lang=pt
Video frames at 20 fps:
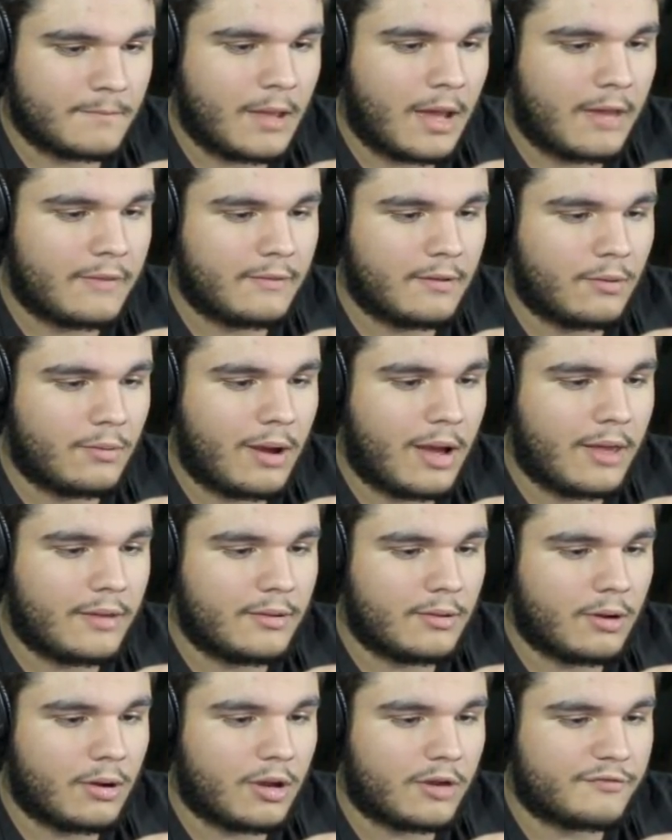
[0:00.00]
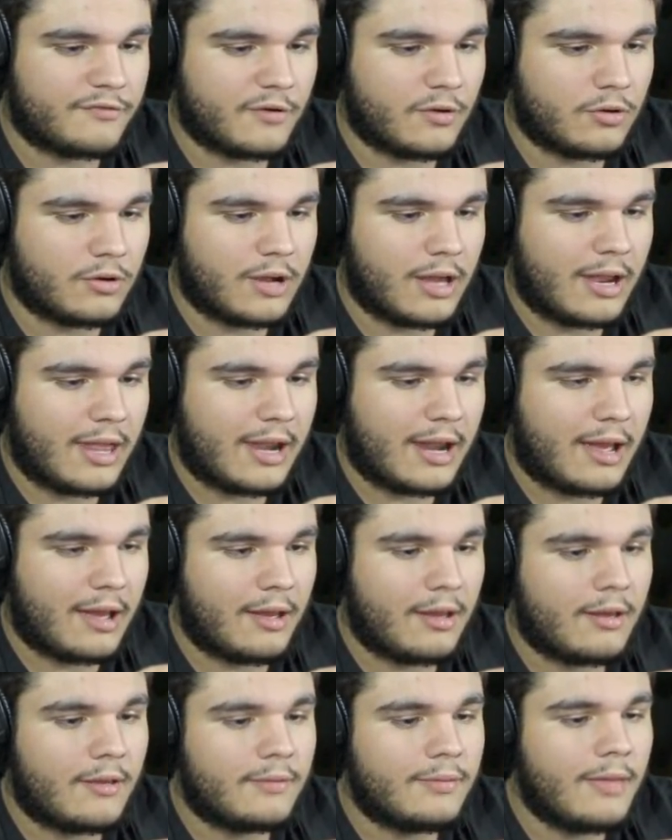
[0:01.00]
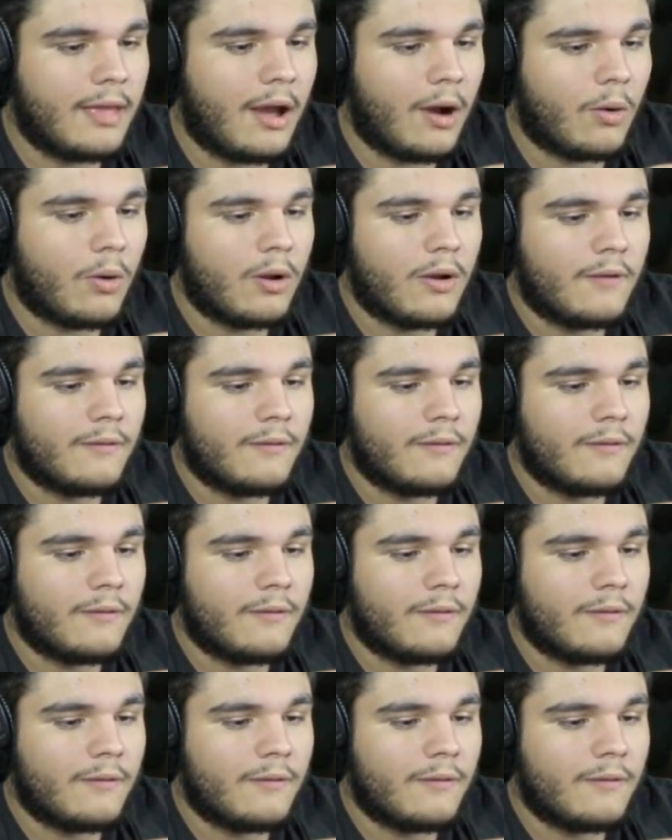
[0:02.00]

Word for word: Ah, não. Ah, não. Agora ferrou, galera. Não!